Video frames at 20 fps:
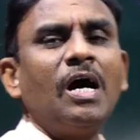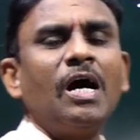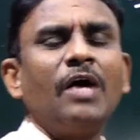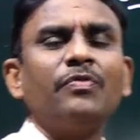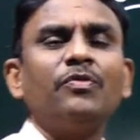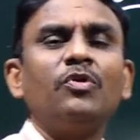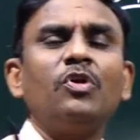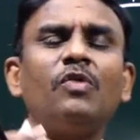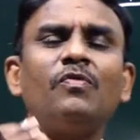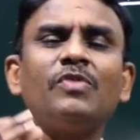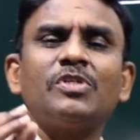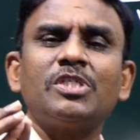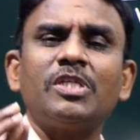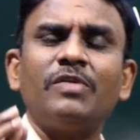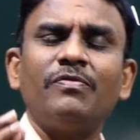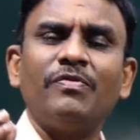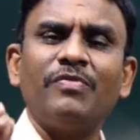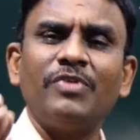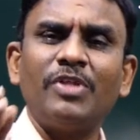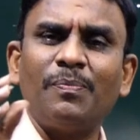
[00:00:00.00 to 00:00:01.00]
అందులో వచ్చిన
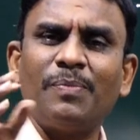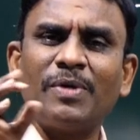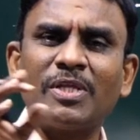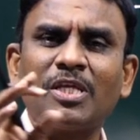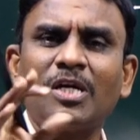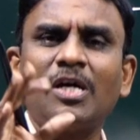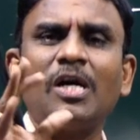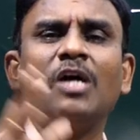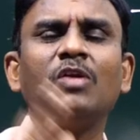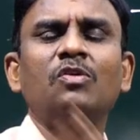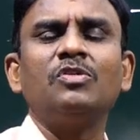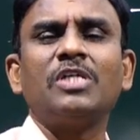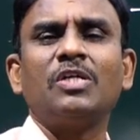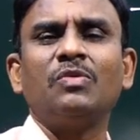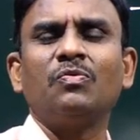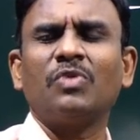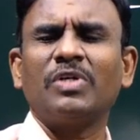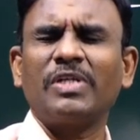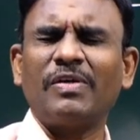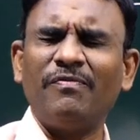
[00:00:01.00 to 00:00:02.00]
వివిధ పథకాలు
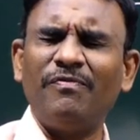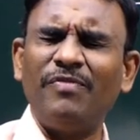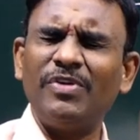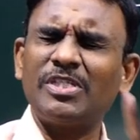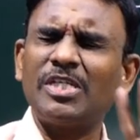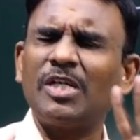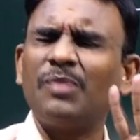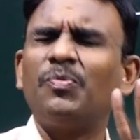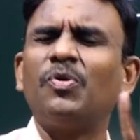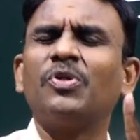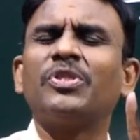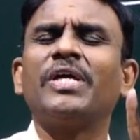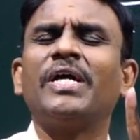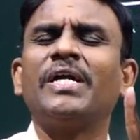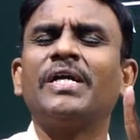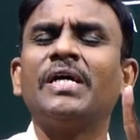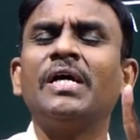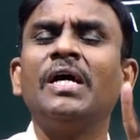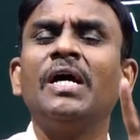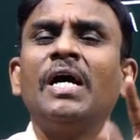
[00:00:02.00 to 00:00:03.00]
చదువుకుంటాం అవే
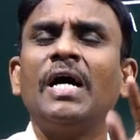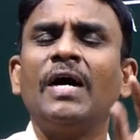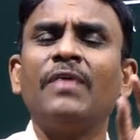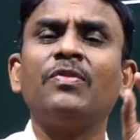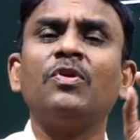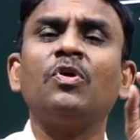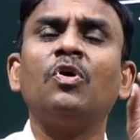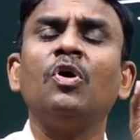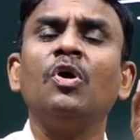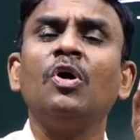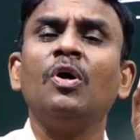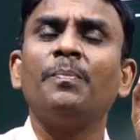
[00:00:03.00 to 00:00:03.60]
సరిపోతాయండి అందులో